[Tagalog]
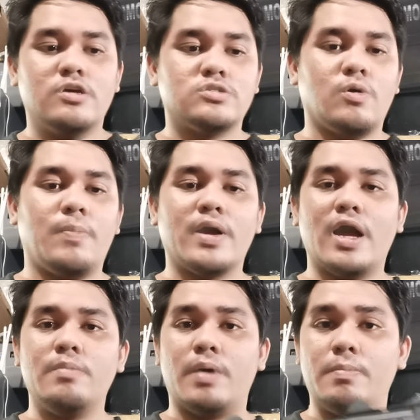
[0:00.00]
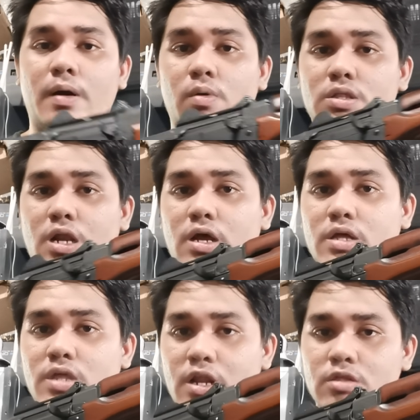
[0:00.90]
So, pag gun ban, bawal
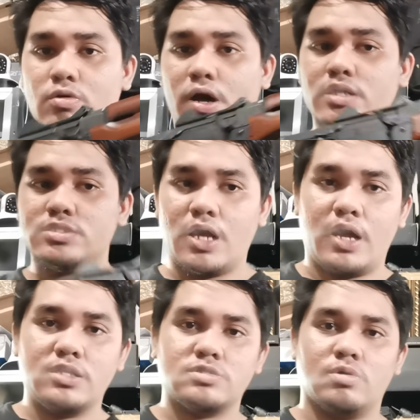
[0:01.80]
talaga dalhin to kahit saan.